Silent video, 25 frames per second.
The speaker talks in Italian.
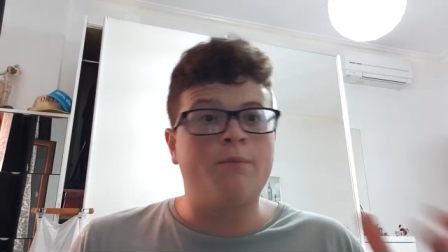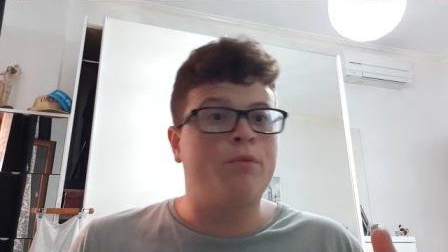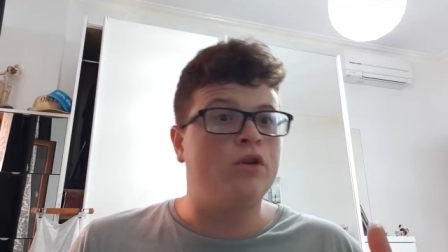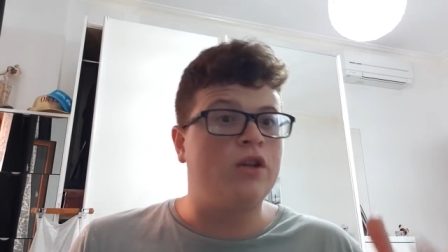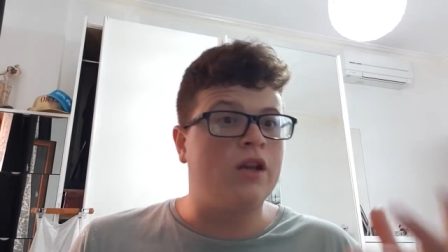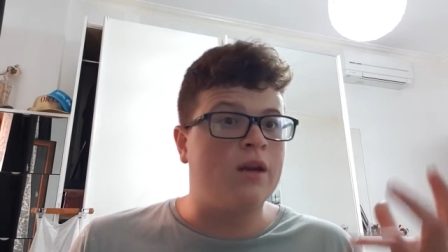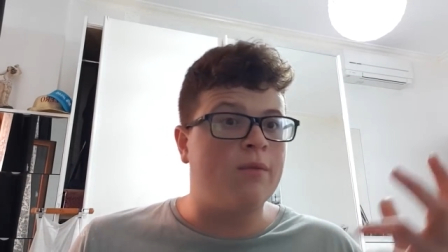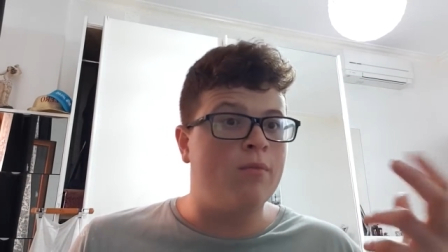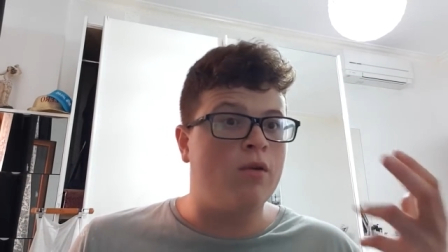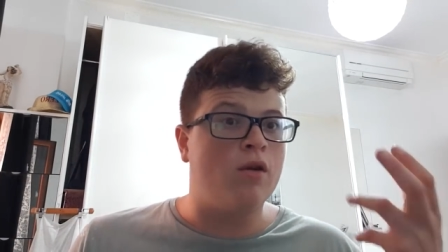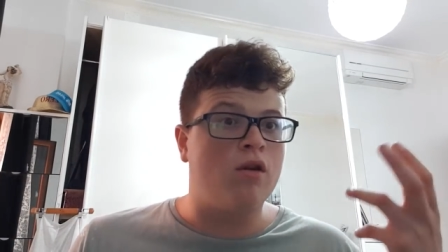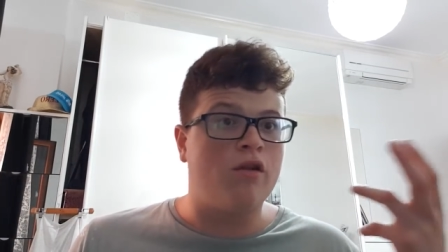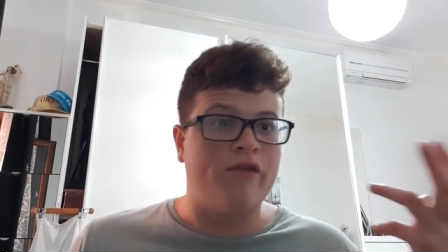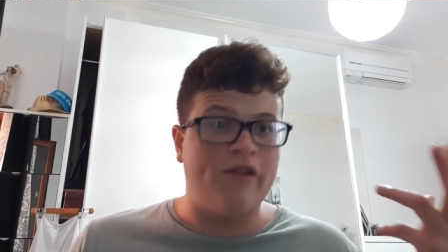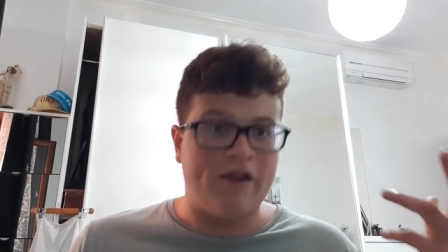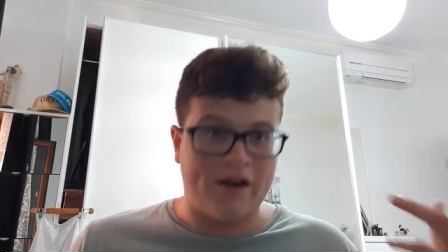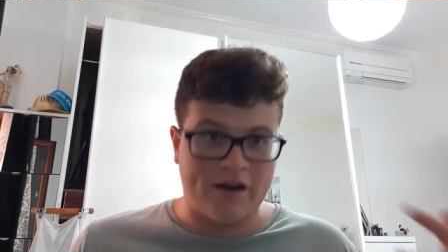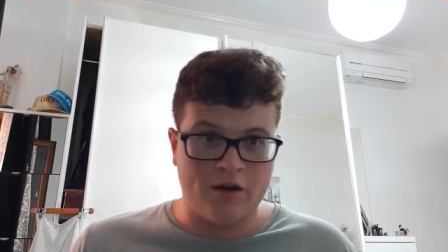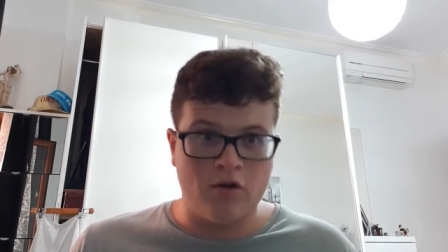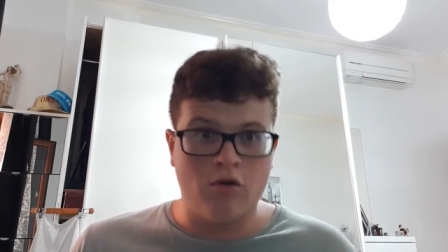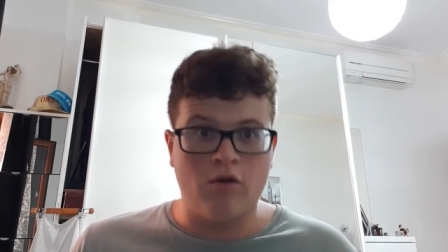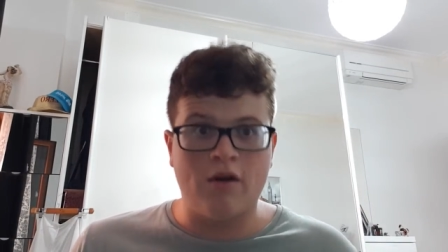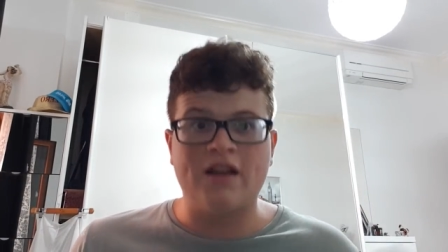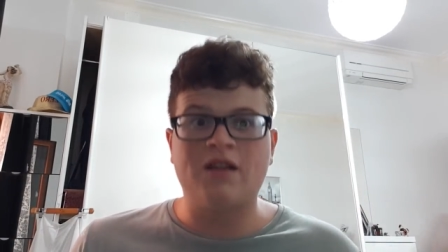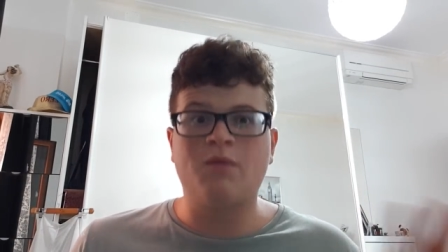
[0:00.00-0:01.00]
potrebbero
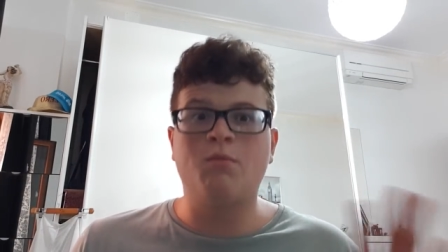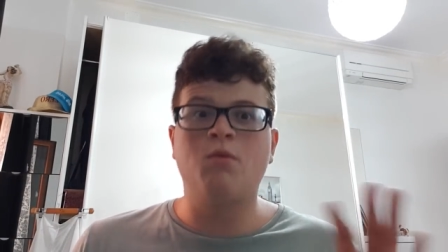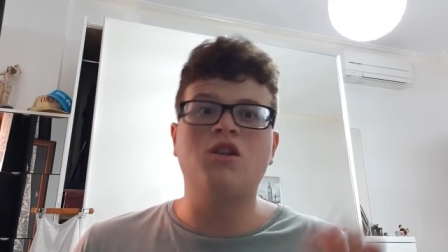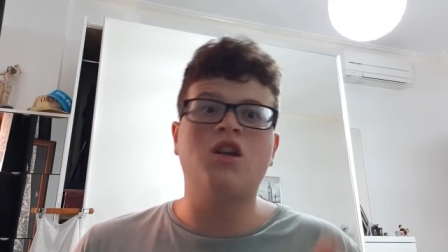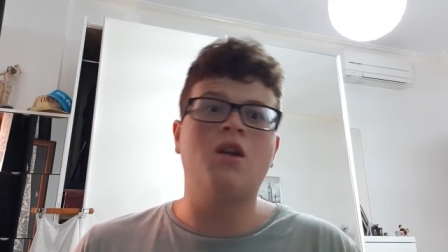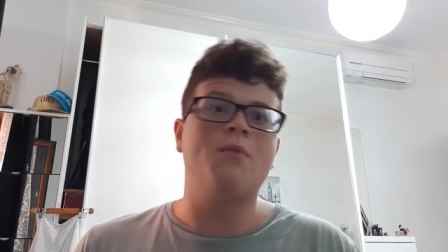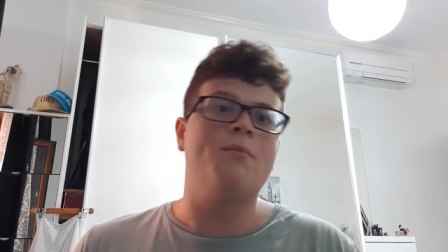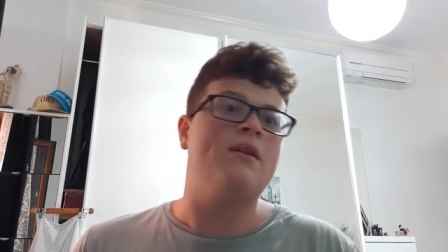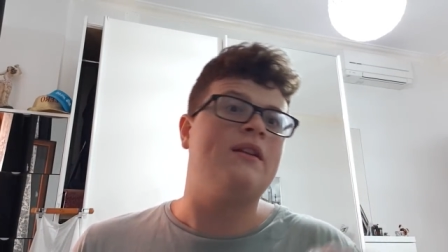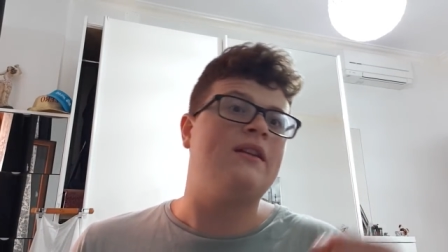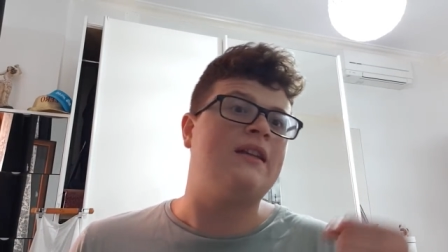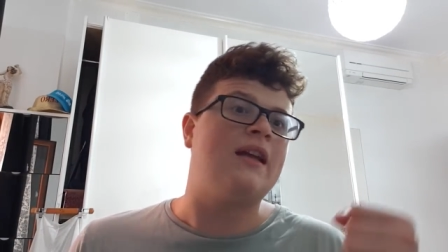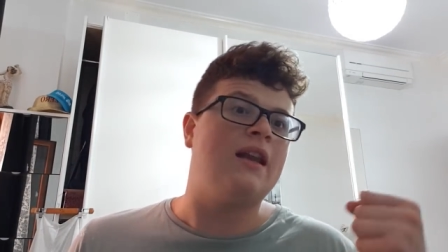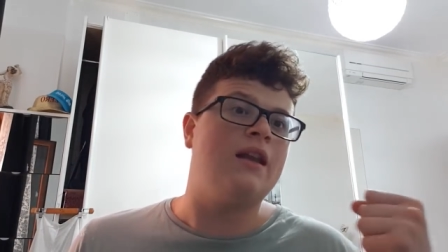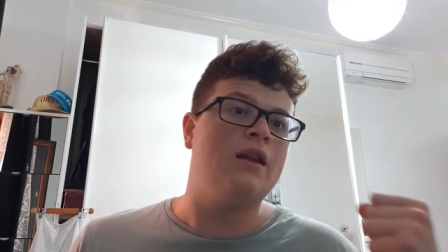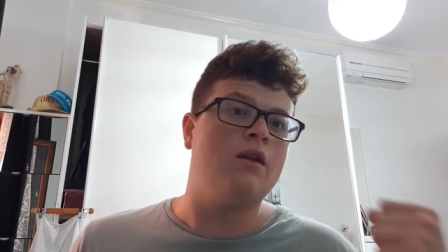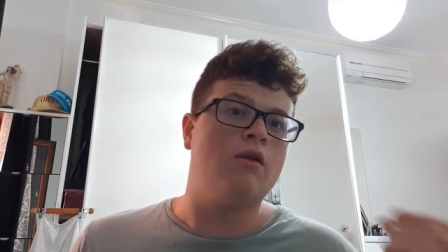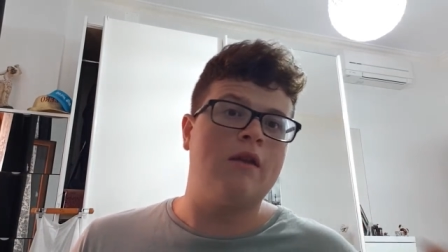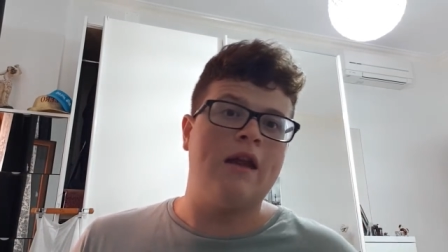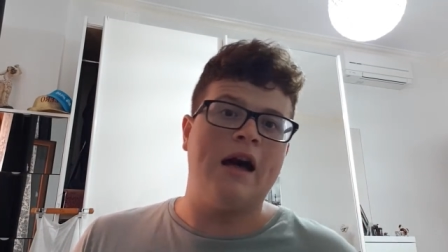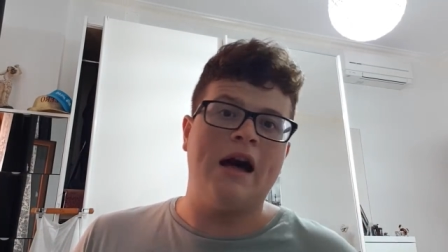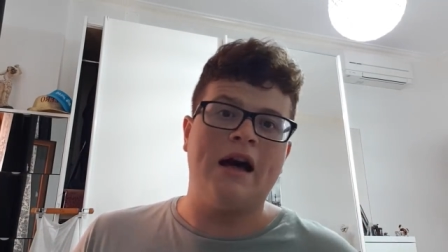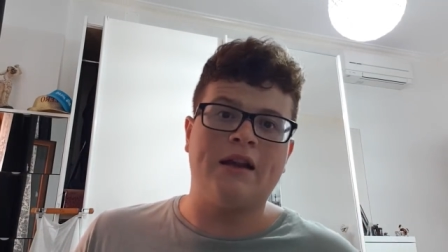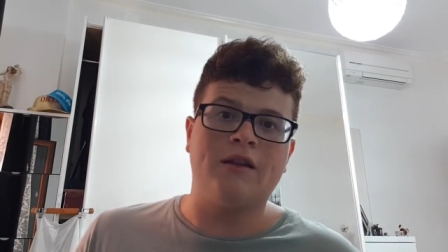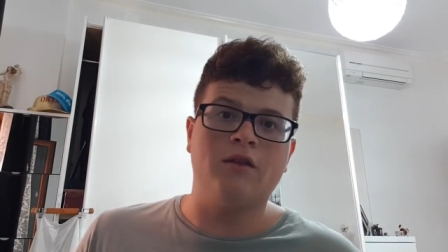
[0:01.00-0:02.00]
far gola, specialmente a
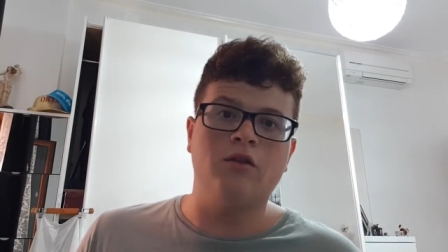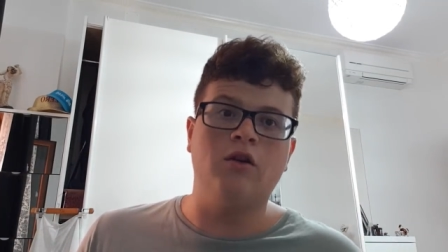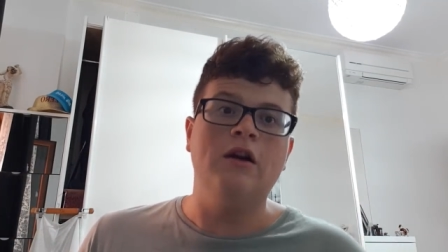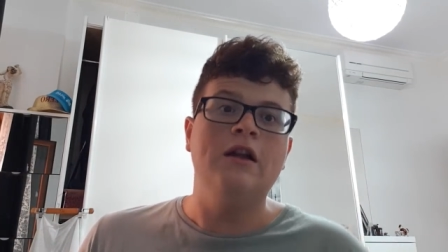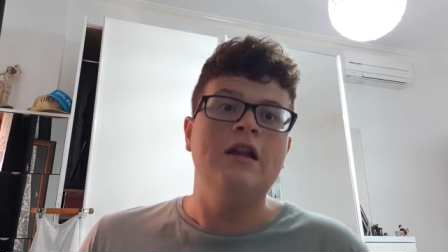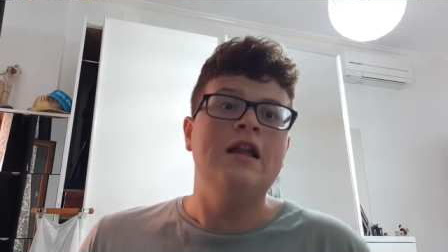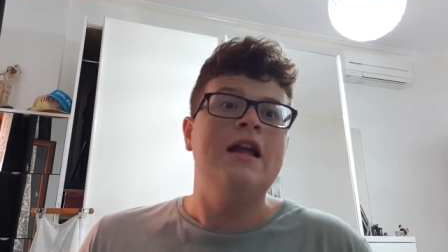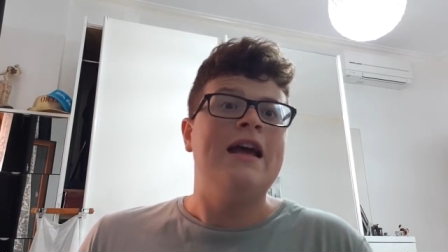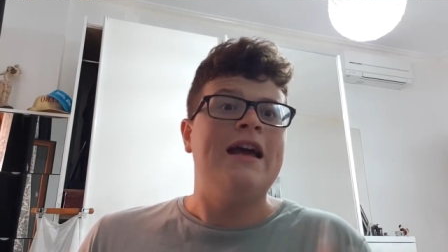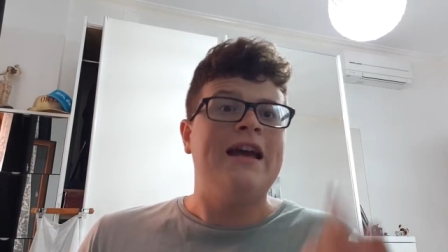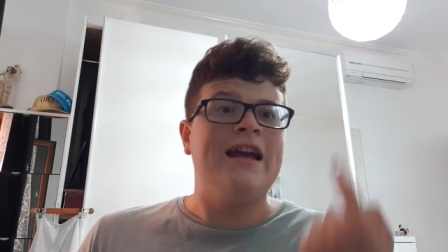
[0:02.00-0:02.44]
Leonardo.